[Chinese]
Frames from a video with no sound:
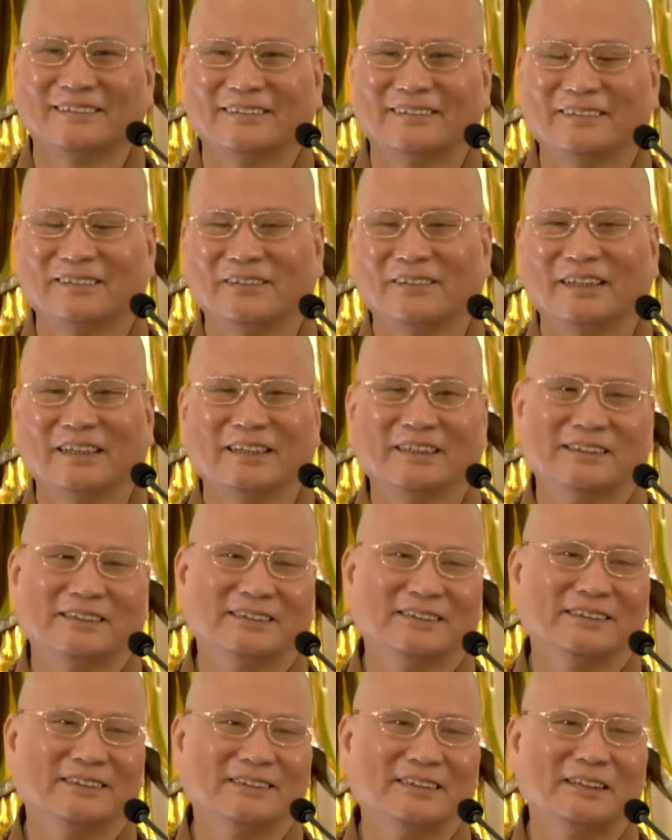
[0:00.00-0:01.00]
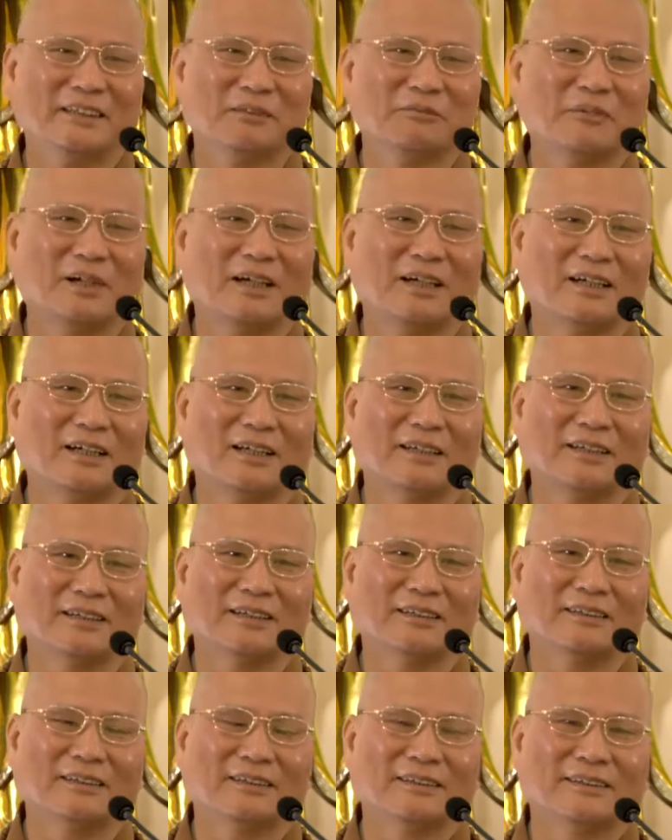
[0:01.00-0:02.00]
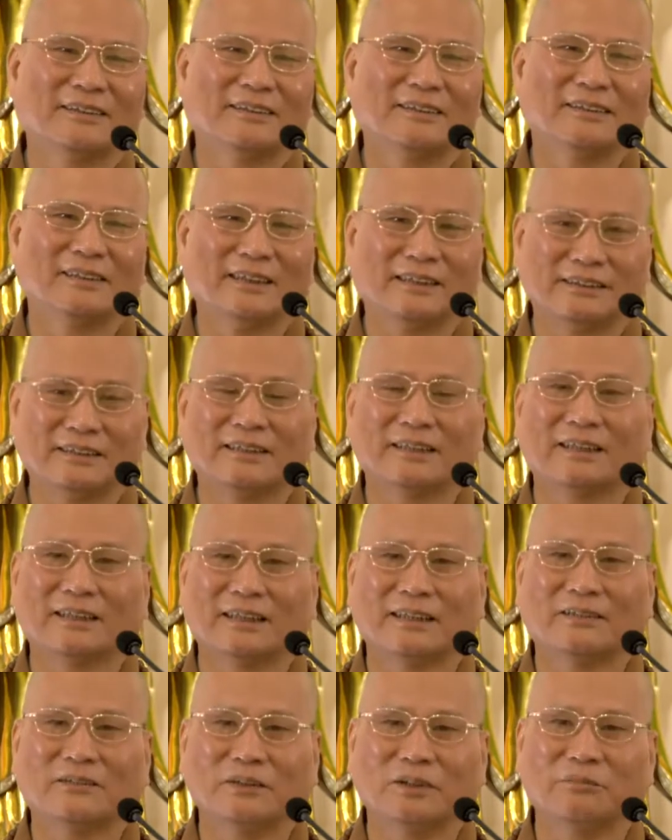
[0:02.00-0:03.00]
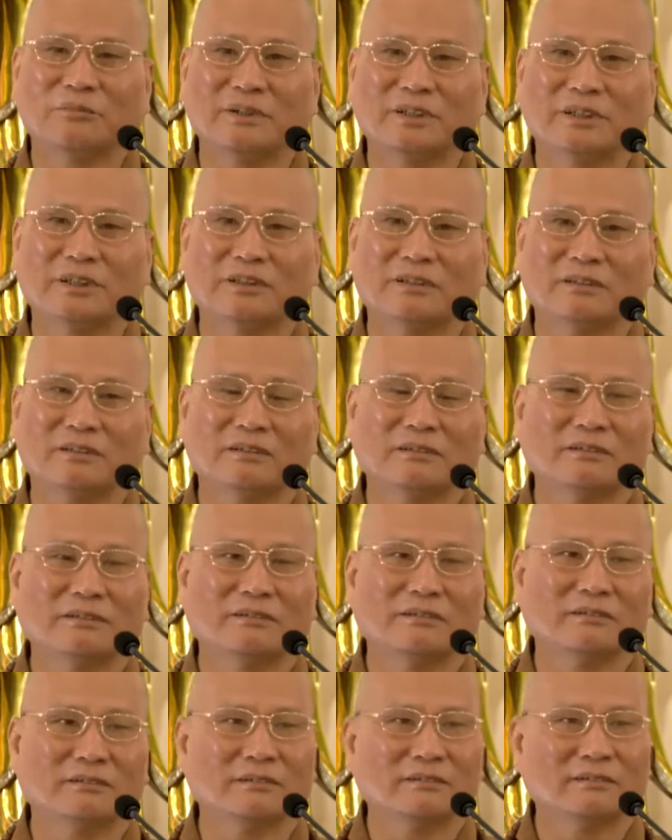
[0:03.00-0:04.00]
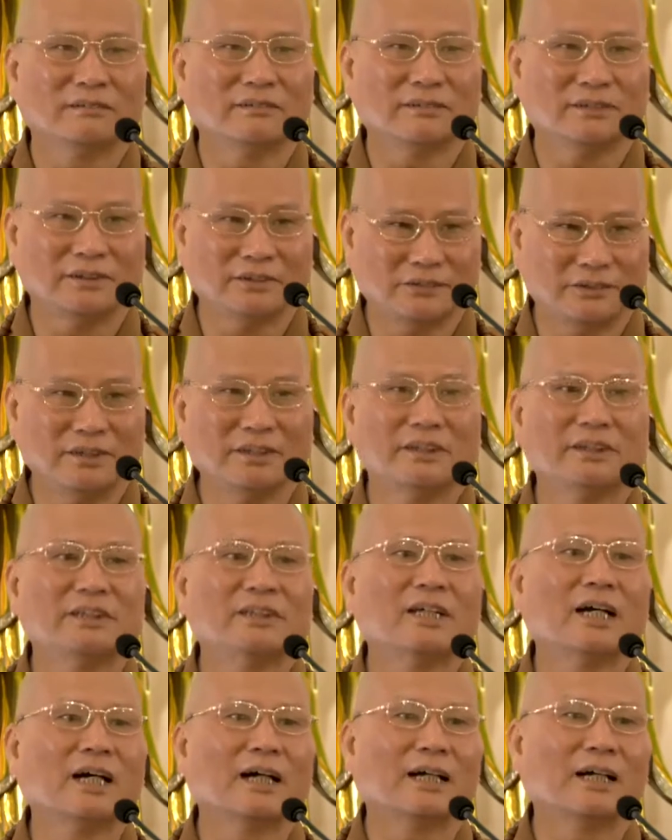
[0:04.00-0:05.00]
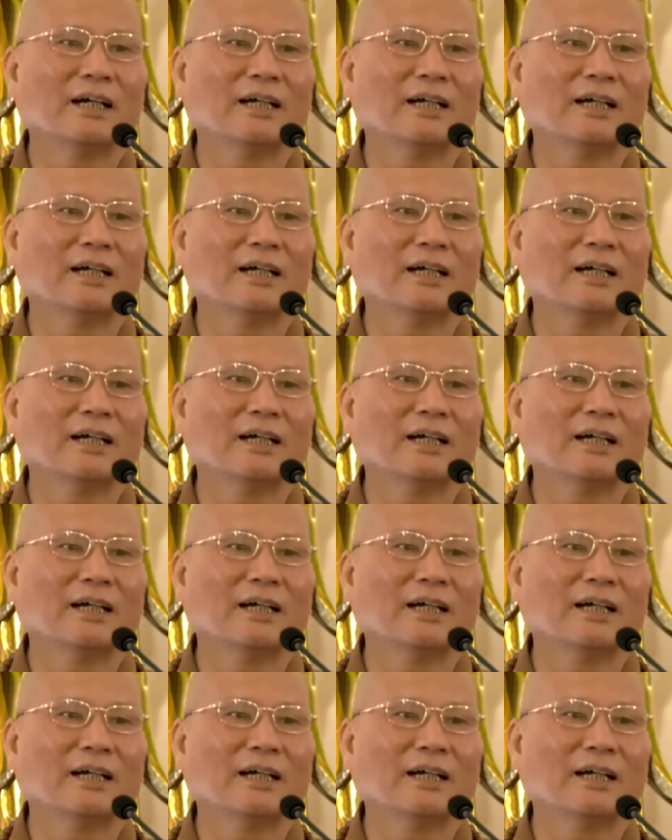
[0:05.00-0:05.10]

啊，就念给自己听嘛啊。啊，这样啊会比较有印象。